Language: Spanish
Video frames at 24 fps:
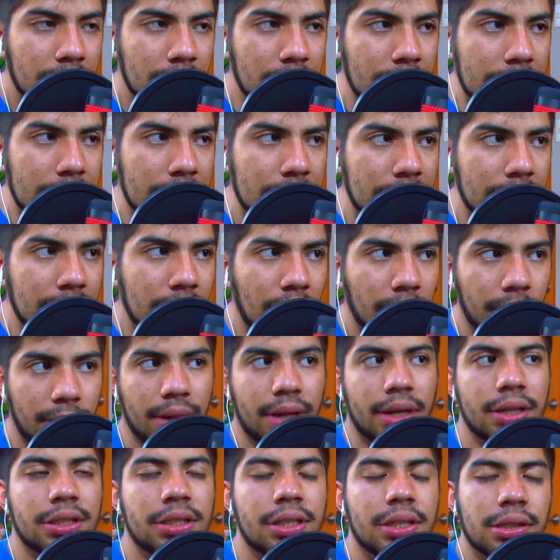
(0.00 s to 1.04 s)
Y la
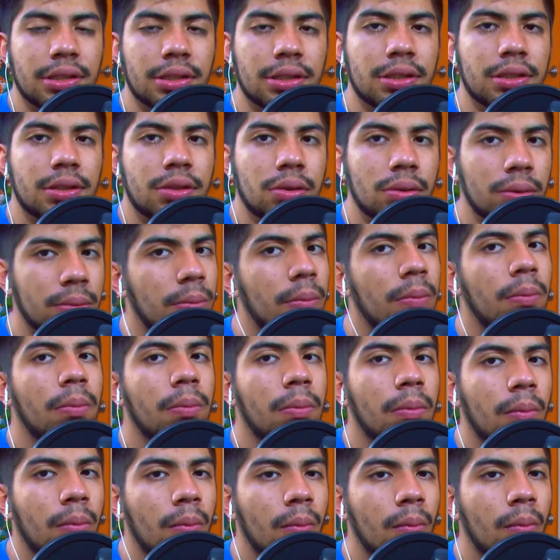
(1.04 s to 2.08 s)
verdad es que dices tú,
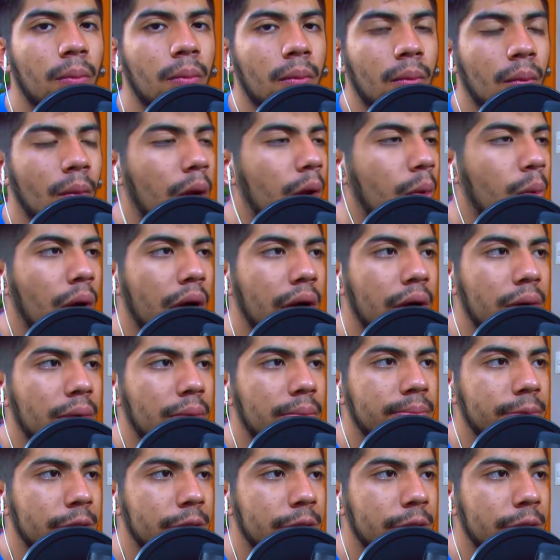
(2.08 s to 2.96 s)
wow,